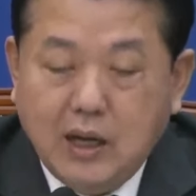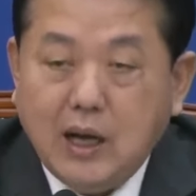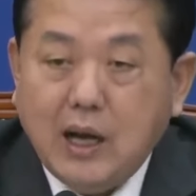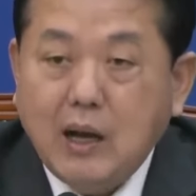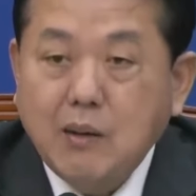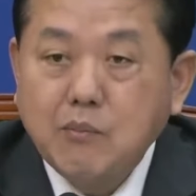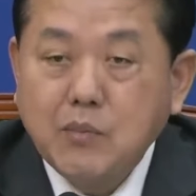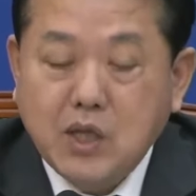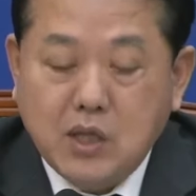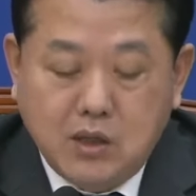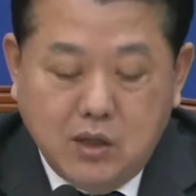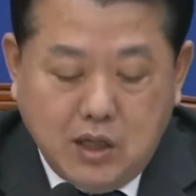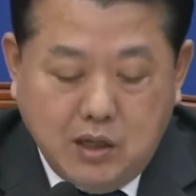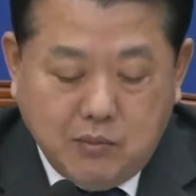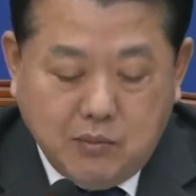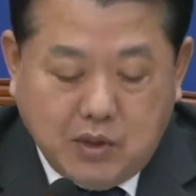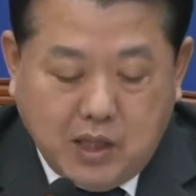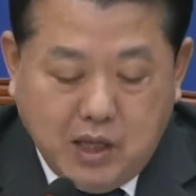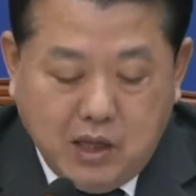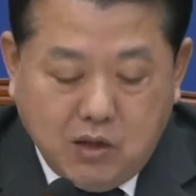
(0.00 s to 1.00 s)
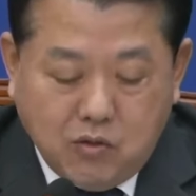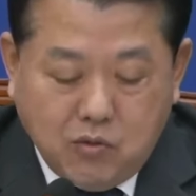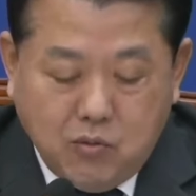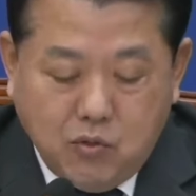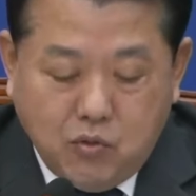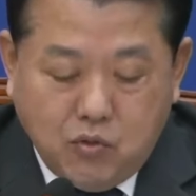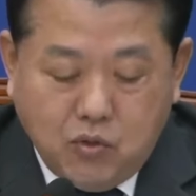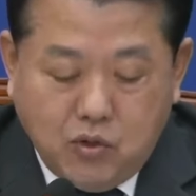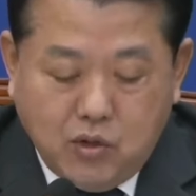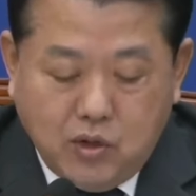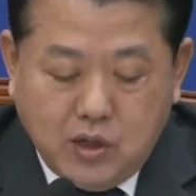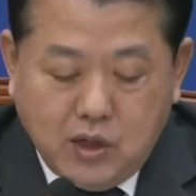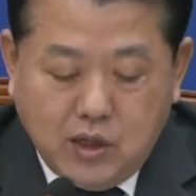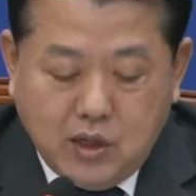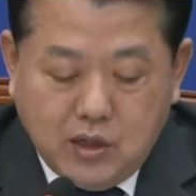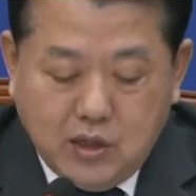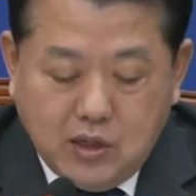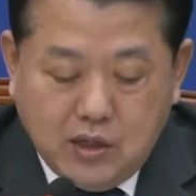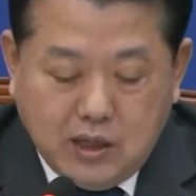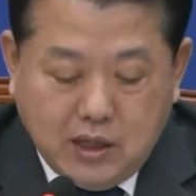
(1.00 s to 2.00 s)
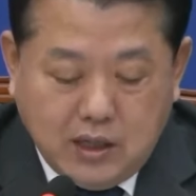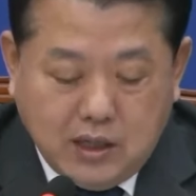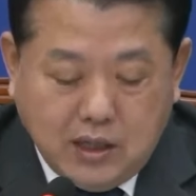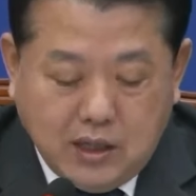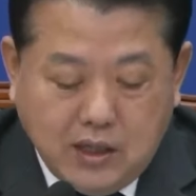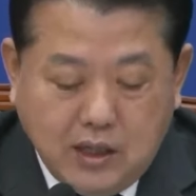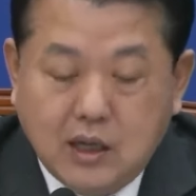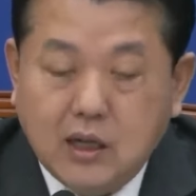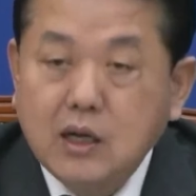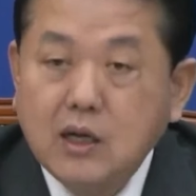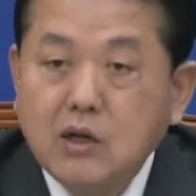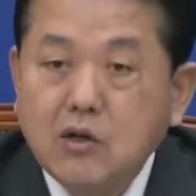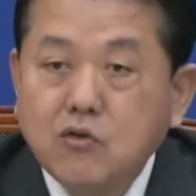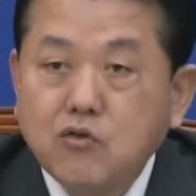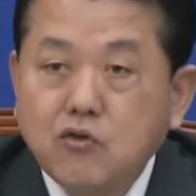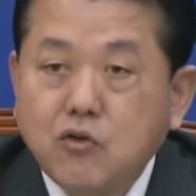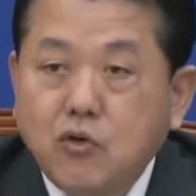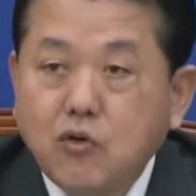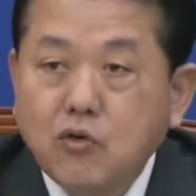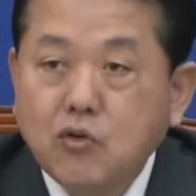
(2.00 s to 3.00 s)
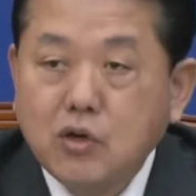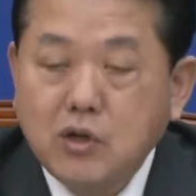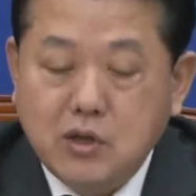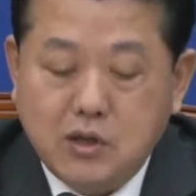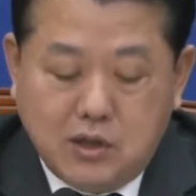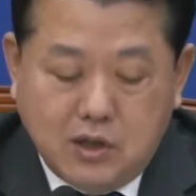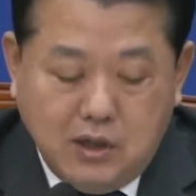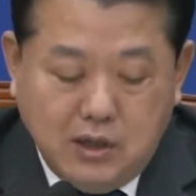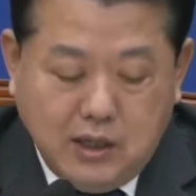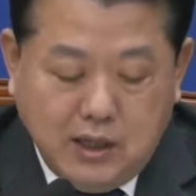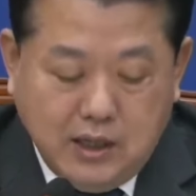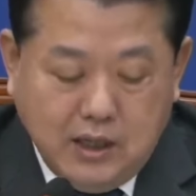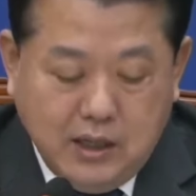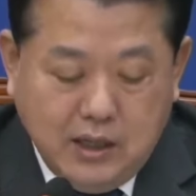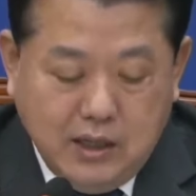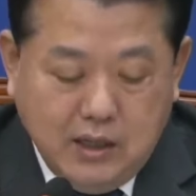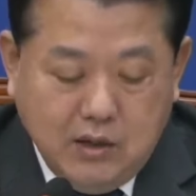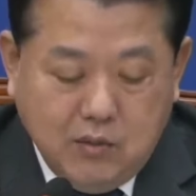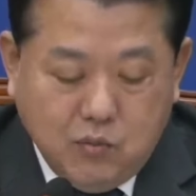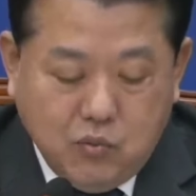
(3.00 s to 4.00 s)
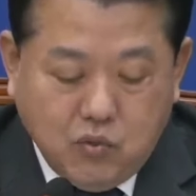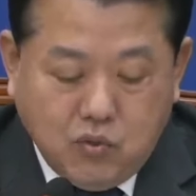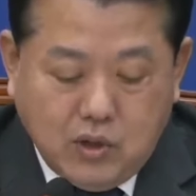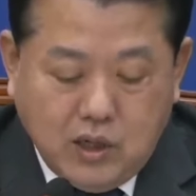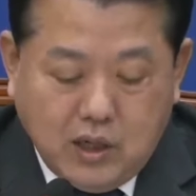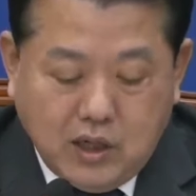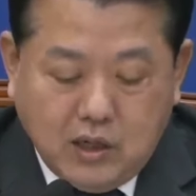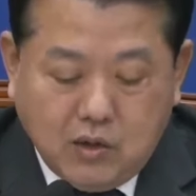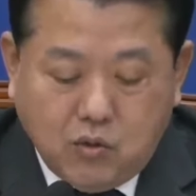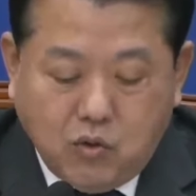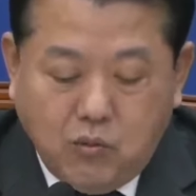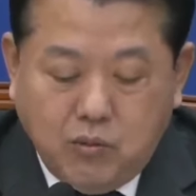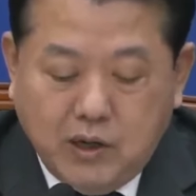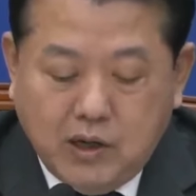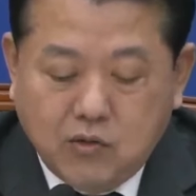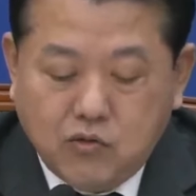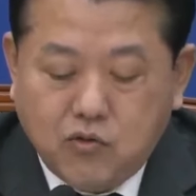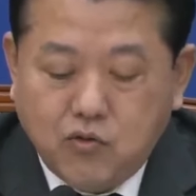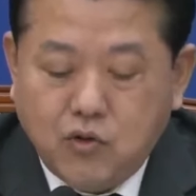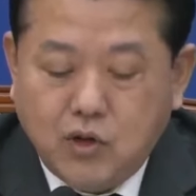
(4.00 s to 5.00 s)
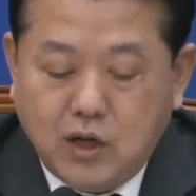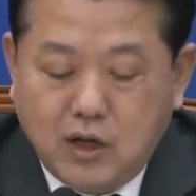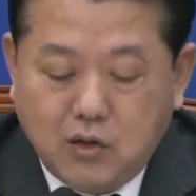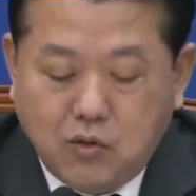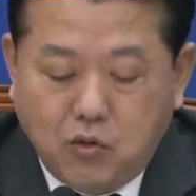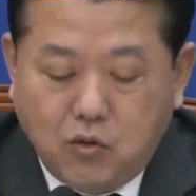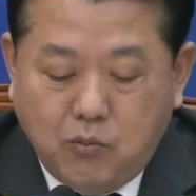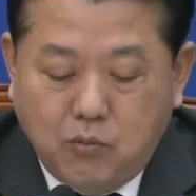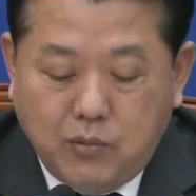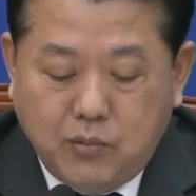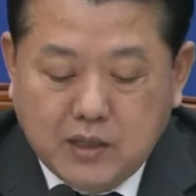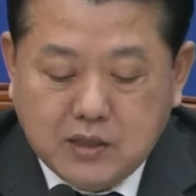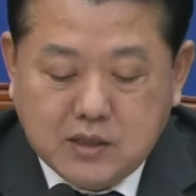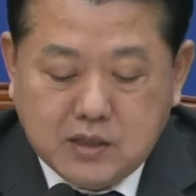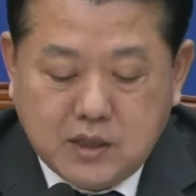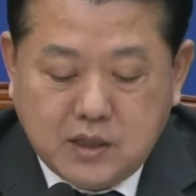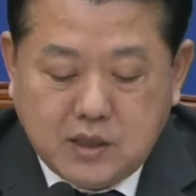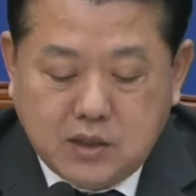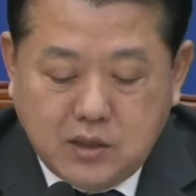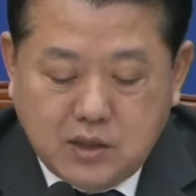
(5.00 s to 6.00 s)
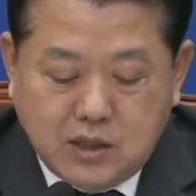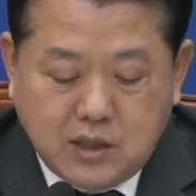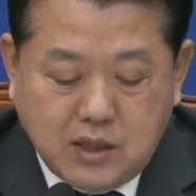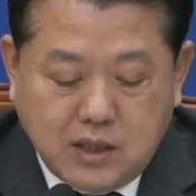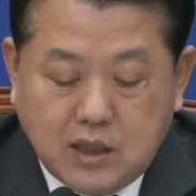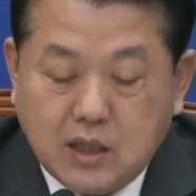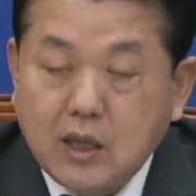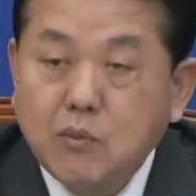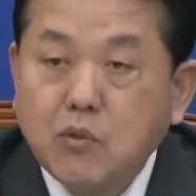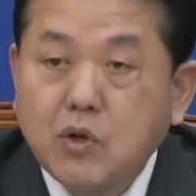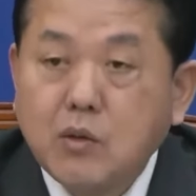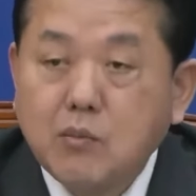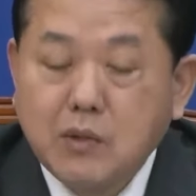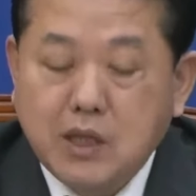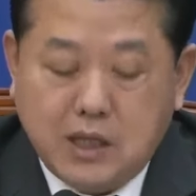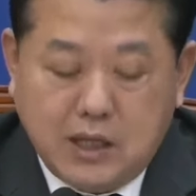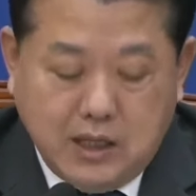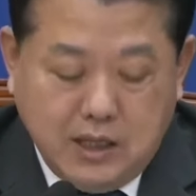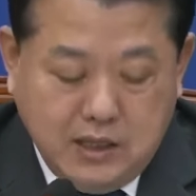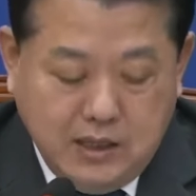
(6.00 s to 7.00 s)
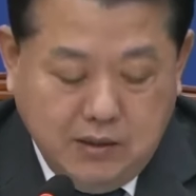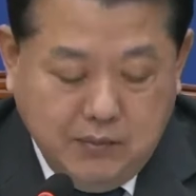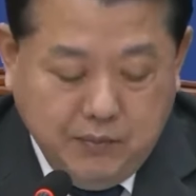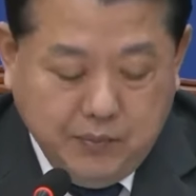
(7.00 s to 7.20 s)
한미연합 대규모 훈련이 있는 데다가 총선 전에 북한의 도발 수위가 높아질 것이기 때문입니다.